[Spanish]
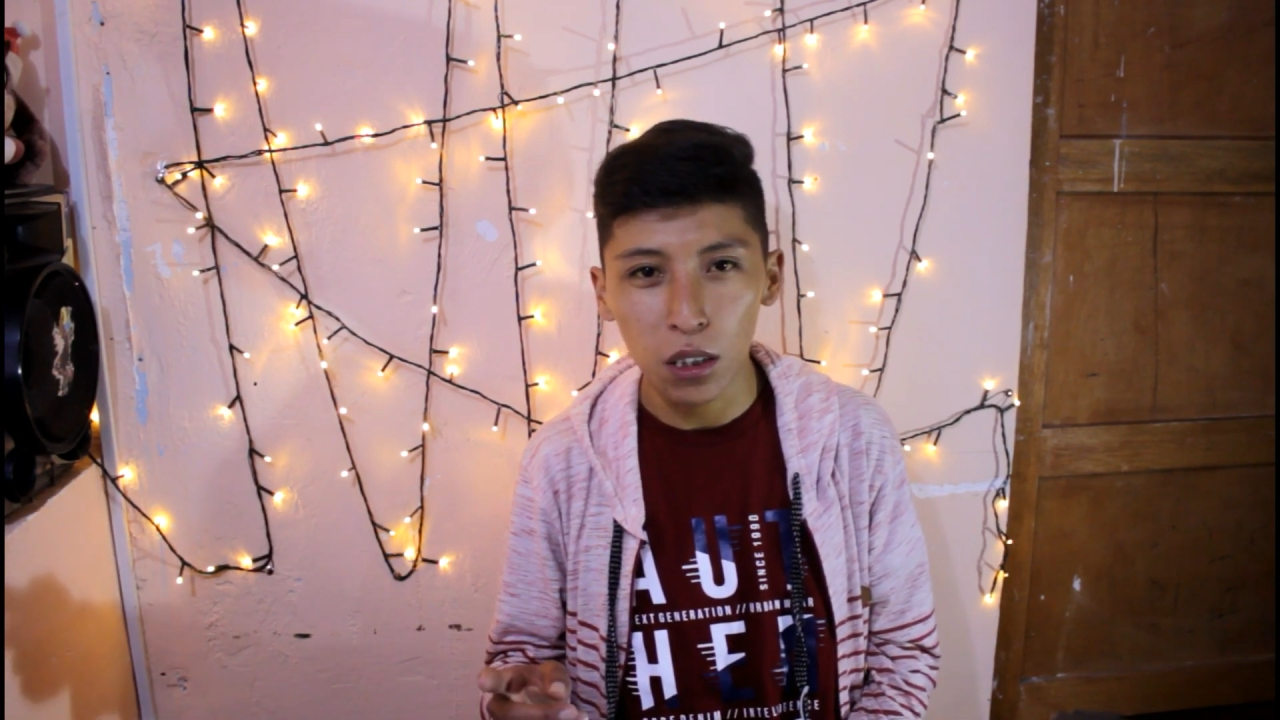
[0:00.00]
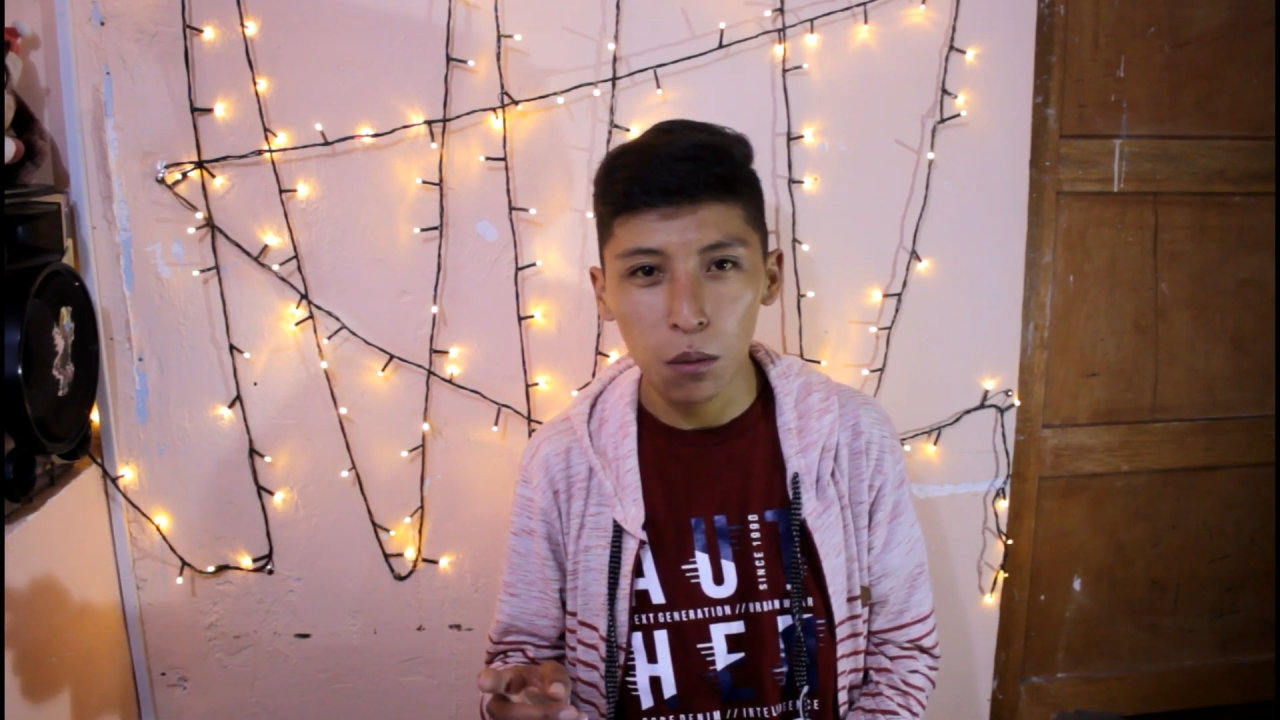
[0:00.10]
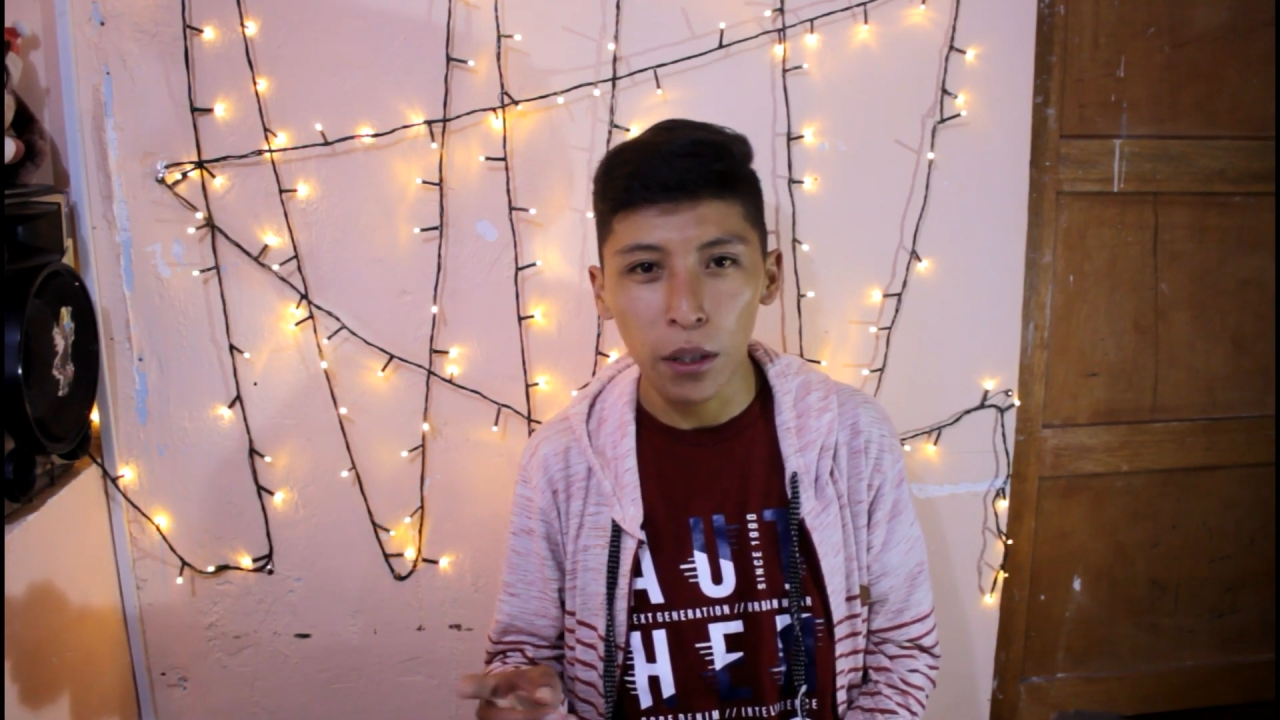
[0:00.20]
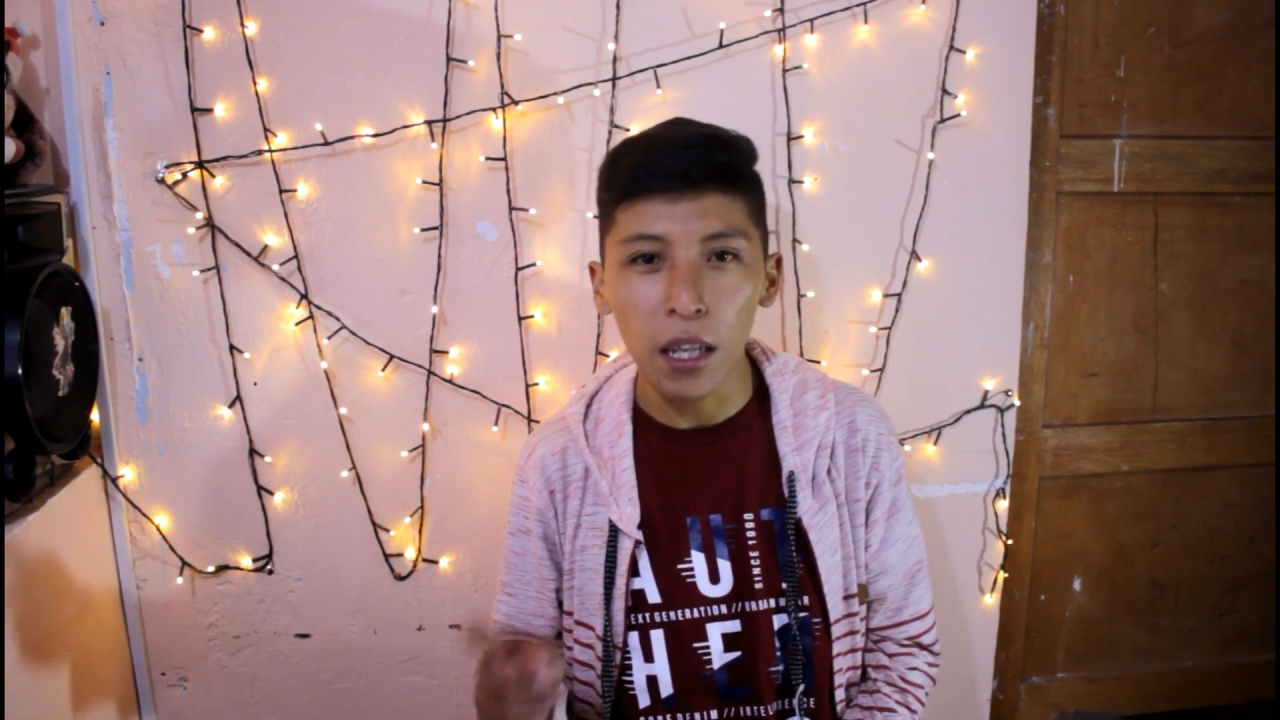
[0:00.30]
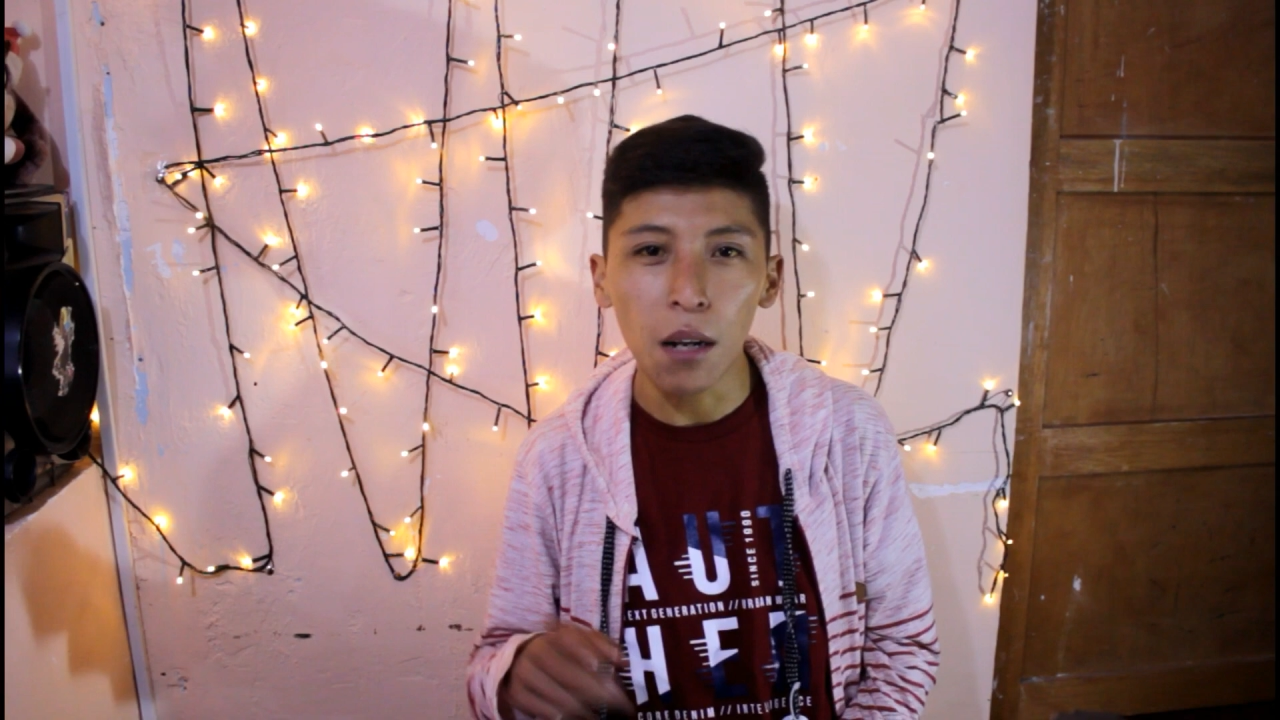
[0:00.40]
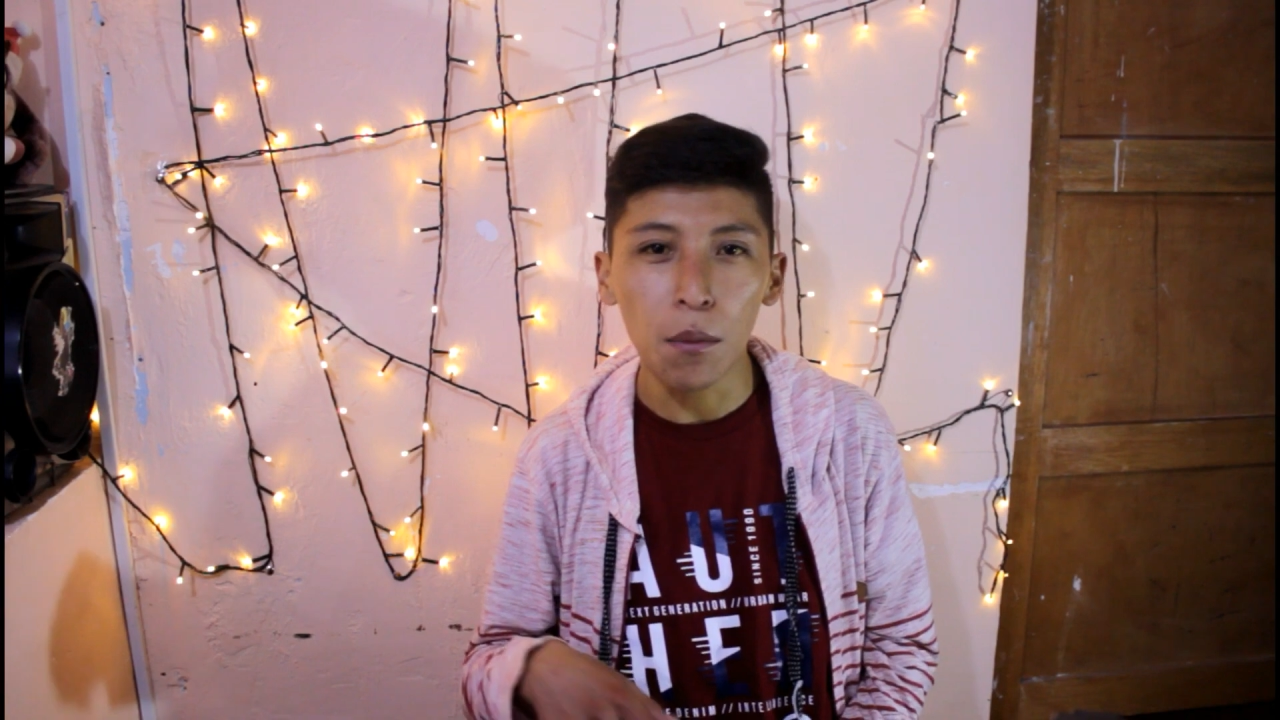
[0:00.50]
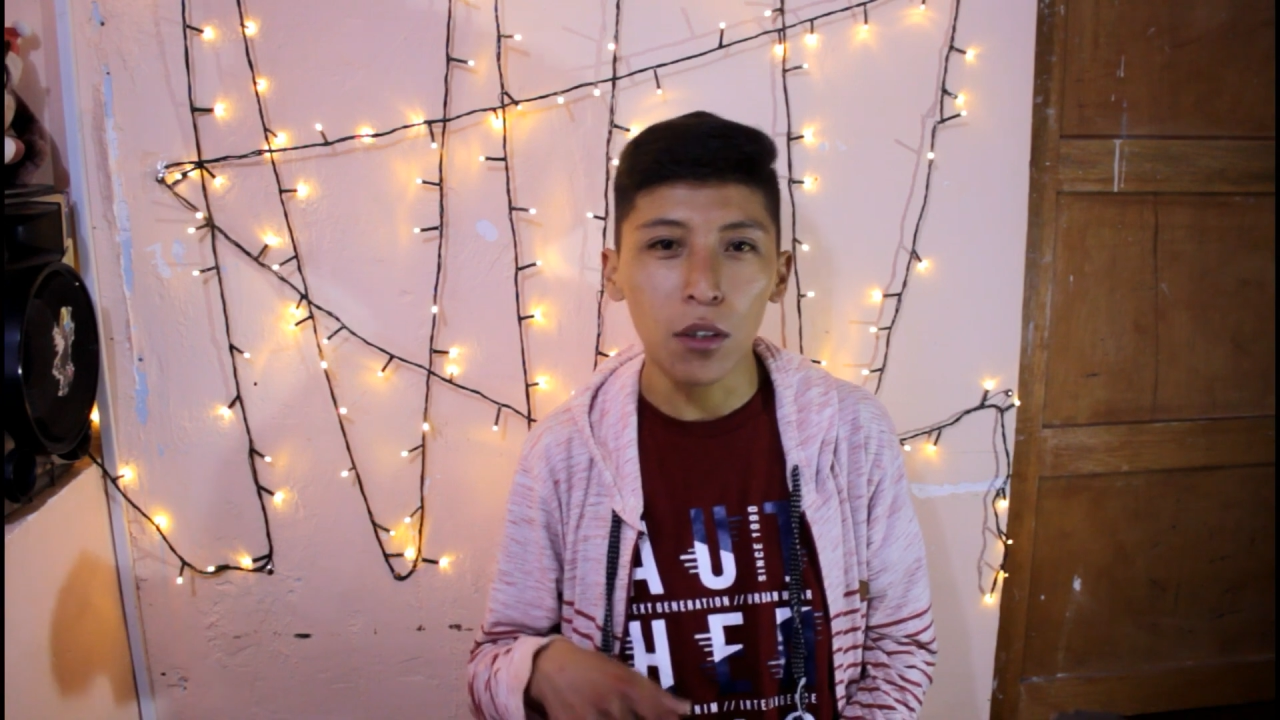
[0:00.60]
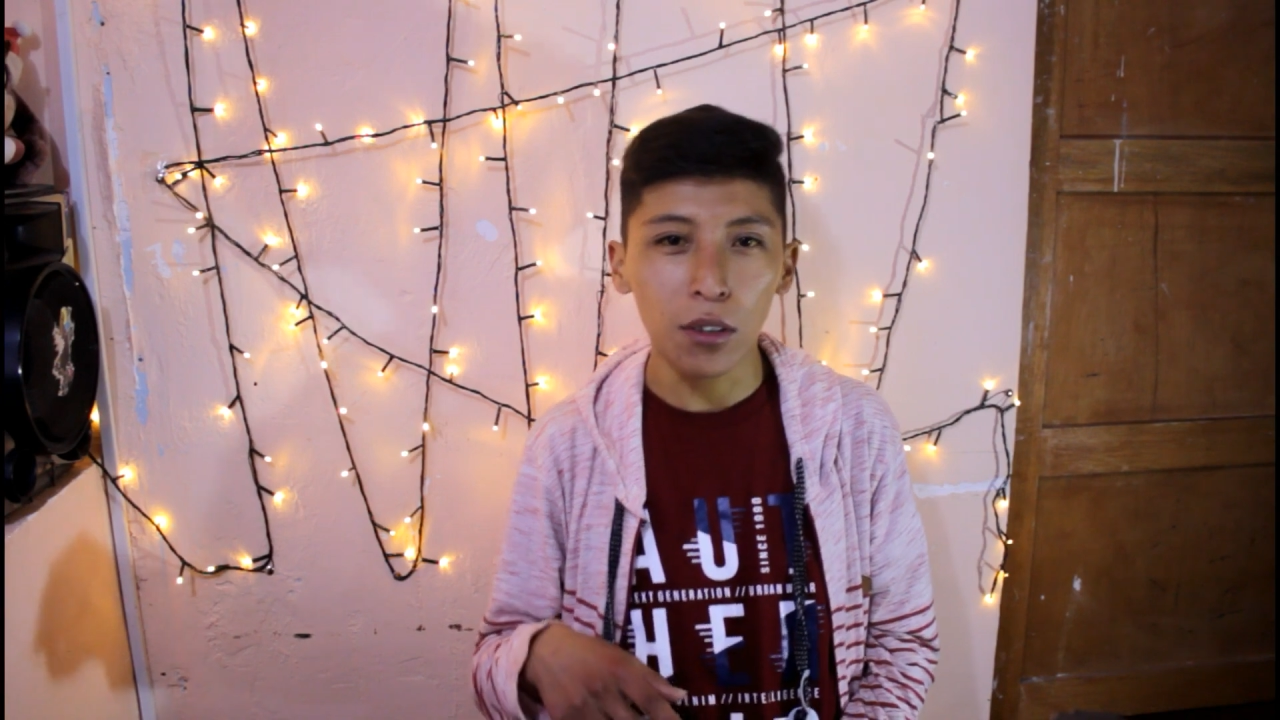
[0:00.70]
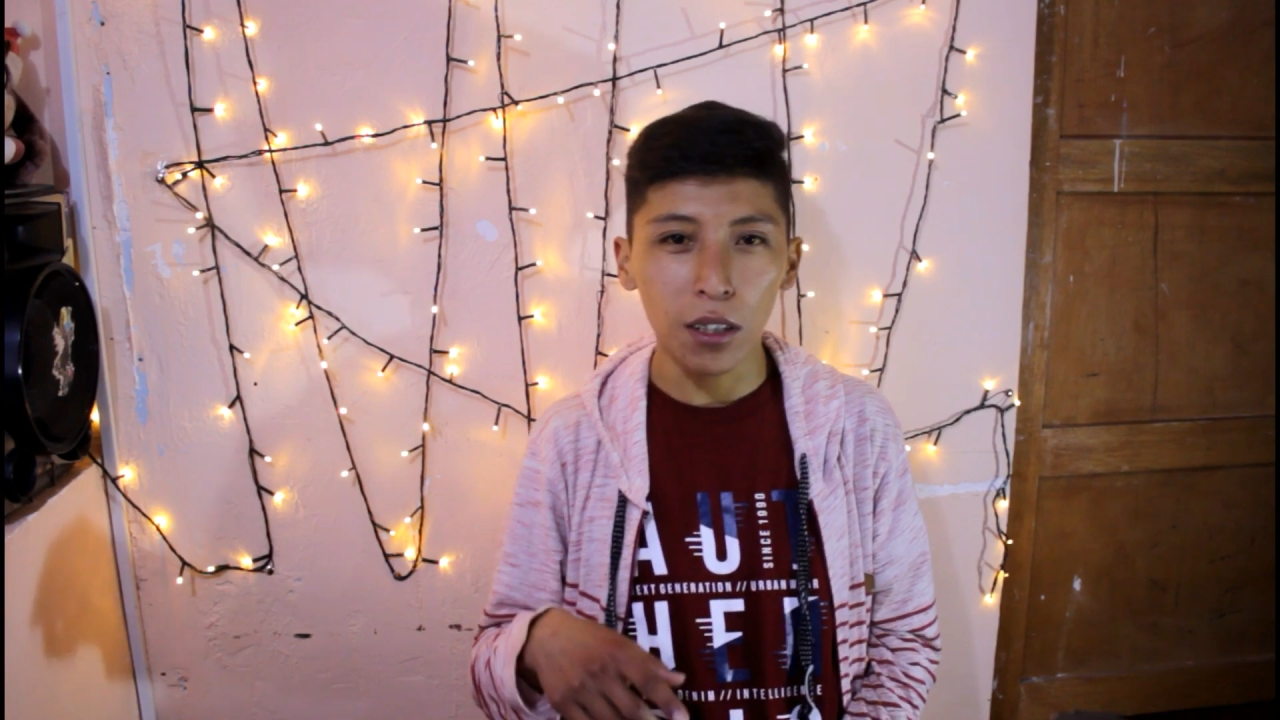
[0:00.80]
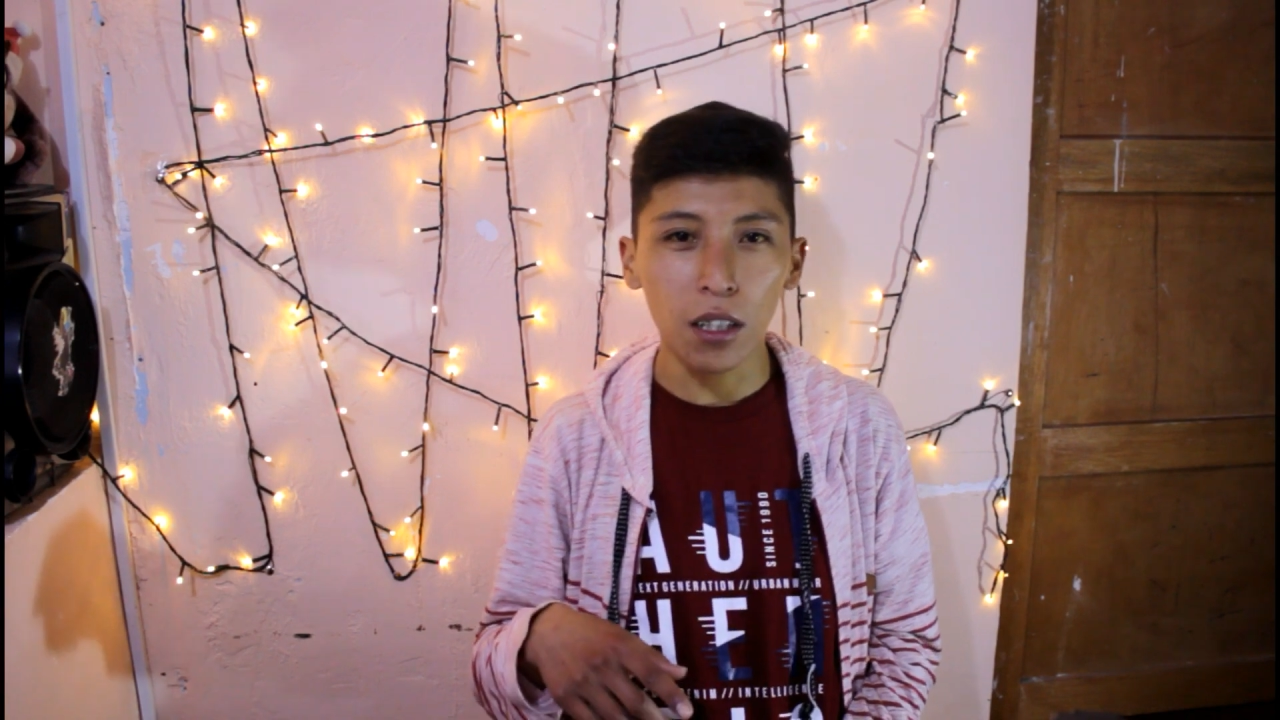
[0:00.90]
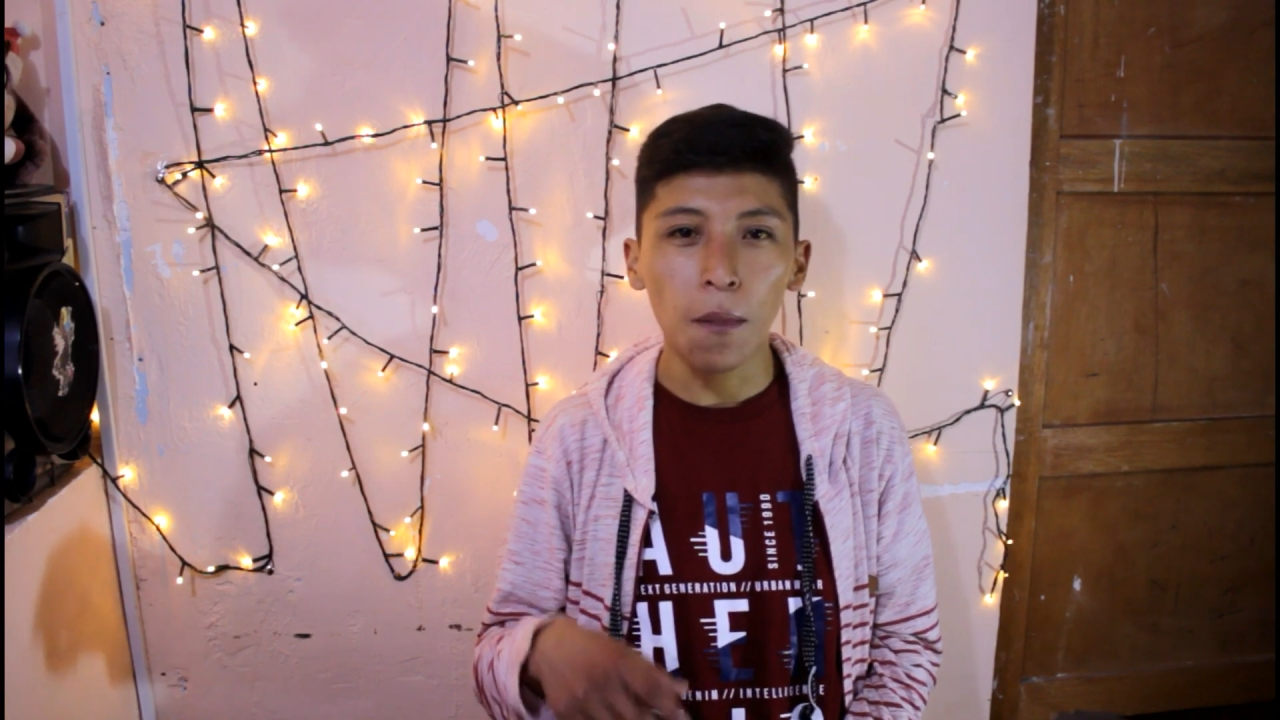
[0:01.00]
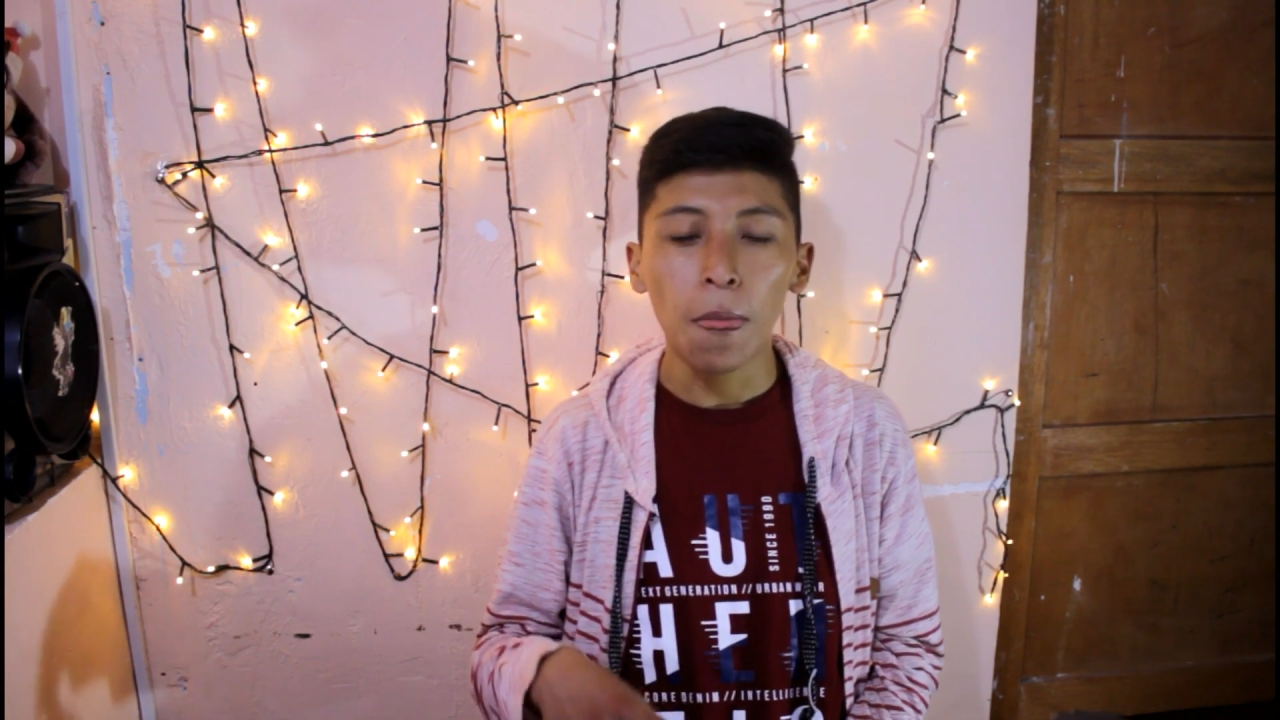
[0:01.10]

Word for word: Bieber era menor de edad,